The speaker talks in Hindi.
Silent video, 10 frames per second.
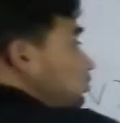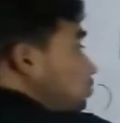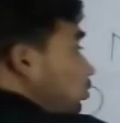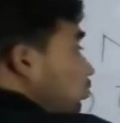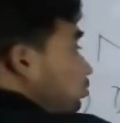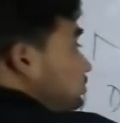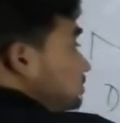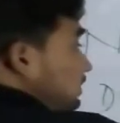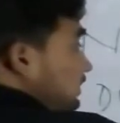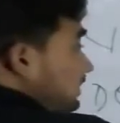लो
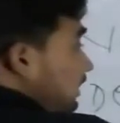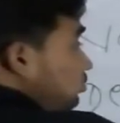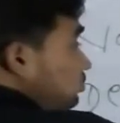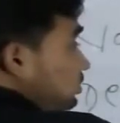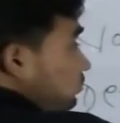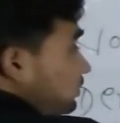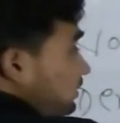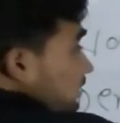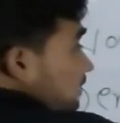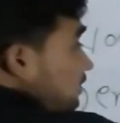होती है क्या होती है
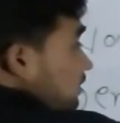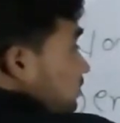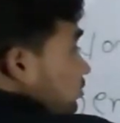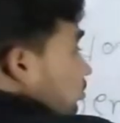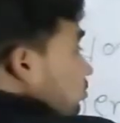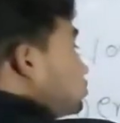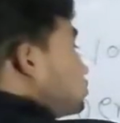वेरी लो